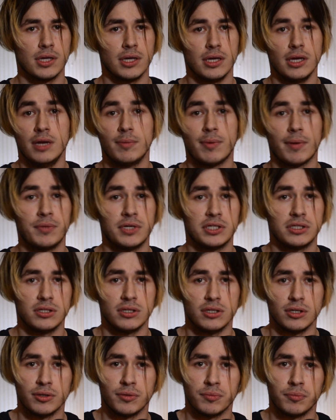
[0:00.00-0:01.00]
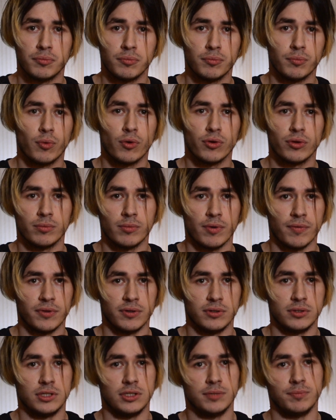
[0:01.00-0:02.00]
Или по песне Bottom of the
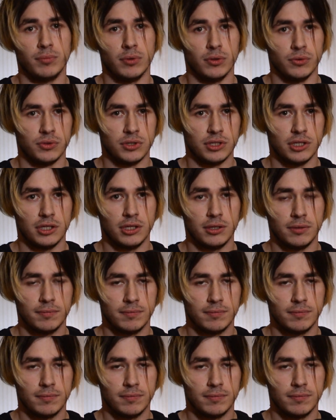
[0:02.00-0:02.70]
Deep Blue Sea.